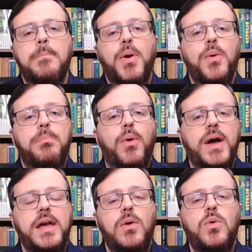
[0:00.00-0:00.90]

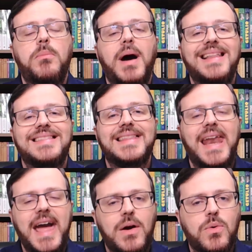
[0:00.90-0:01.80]
propõem uma
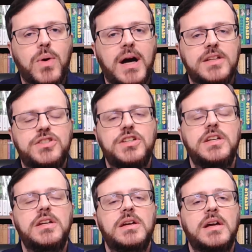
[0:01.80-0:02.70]
trégua
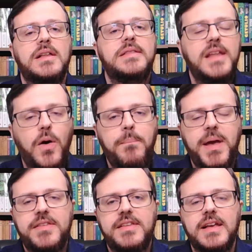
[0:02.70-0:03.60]
de não
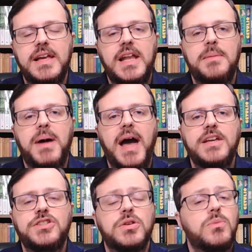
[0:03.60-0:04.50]
perseguirem
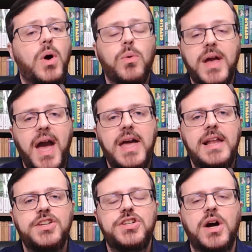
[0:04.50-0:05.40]
mais qualquer
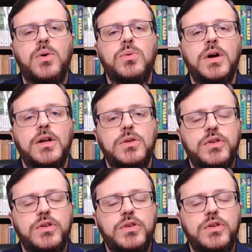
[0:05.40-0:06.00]
religião